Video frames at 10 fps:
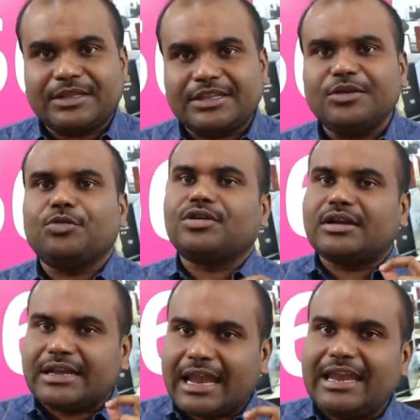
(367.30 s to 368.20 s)
வந்து ஒரு
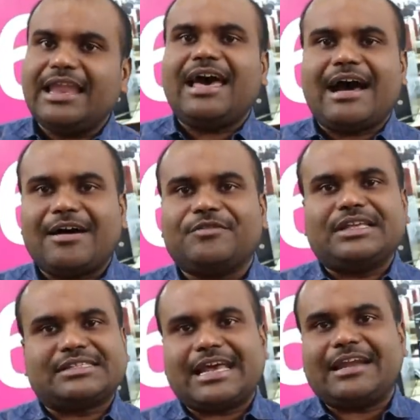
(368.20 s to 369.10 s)
நல்ல
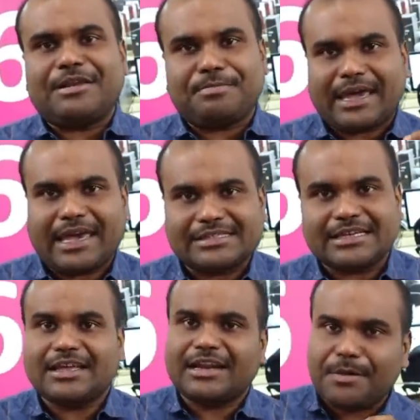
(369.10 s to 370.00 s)
ஆவரேஜ் சேலரி
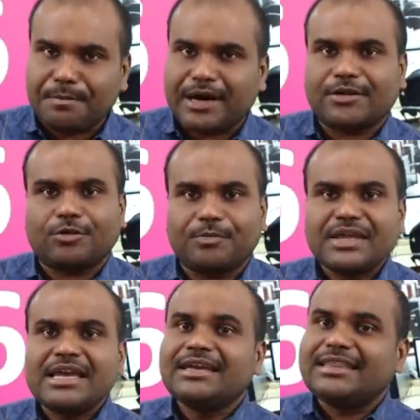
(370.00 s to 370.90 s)
பேக்கேஜாக தான் நாம் பார்க்கிறோம்
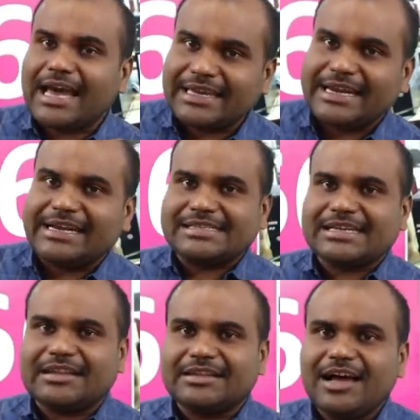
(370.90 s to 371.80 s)
இது ஐஐடி
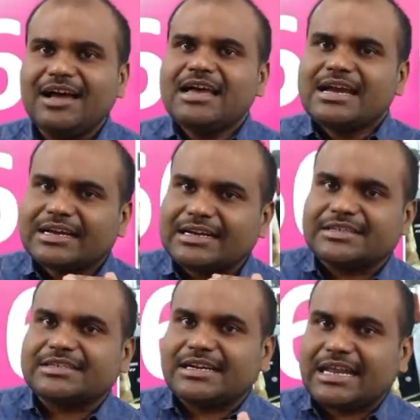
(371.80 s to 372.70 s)
சார்ந்தால்
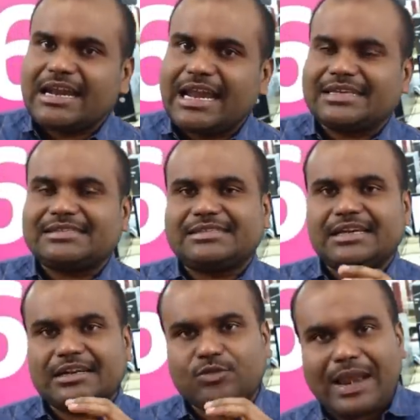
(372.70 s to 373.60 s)
கிட்டத்தட்ட டென் லேக்ஸ்
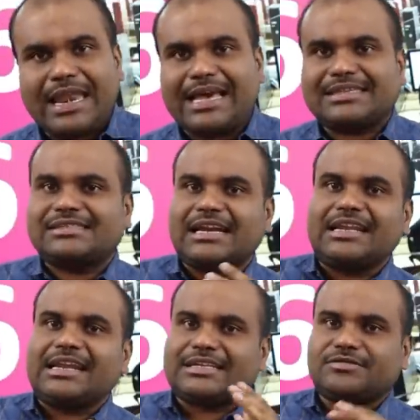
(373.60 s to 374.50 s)
டுவெல் லேக்ஸ்
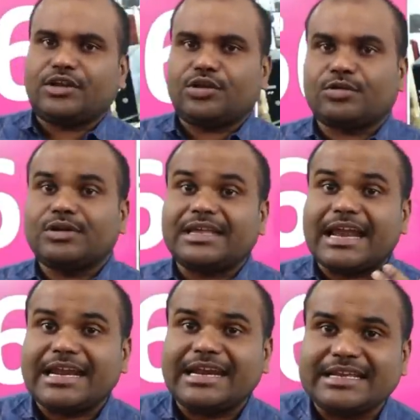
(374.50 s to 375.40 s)
தேர்ட்டின் லேக்ஸ் வரைக்கும் இருக்கும் இது
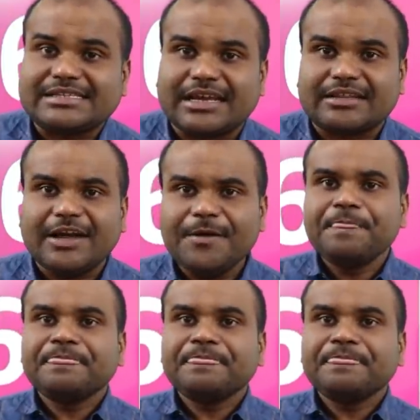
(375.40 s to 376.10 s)
என்ஐடி சார்ந்தால்